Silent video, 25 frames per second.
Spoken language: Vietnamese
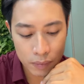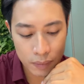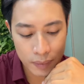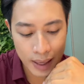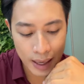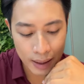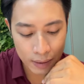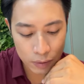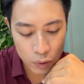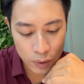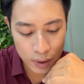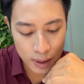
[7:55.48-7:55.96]

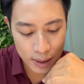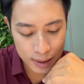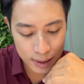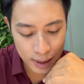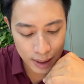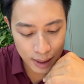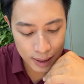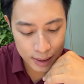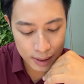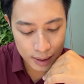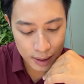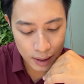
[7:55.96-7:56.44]
nắng xuất hiện
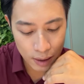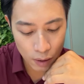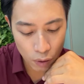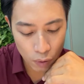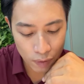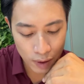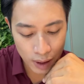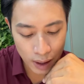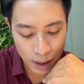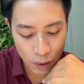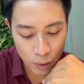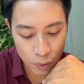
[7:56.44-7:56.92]
rất là
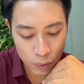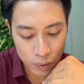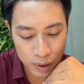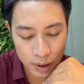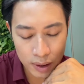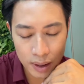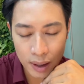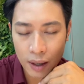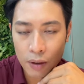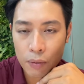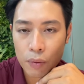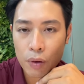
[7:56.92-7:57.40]
nhiều và hầu
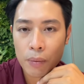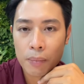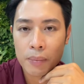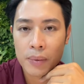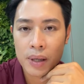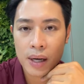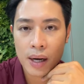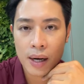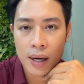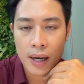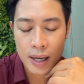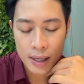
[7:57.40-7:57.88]
như là không có
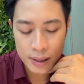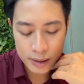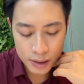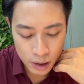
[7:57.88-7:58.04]
mưa.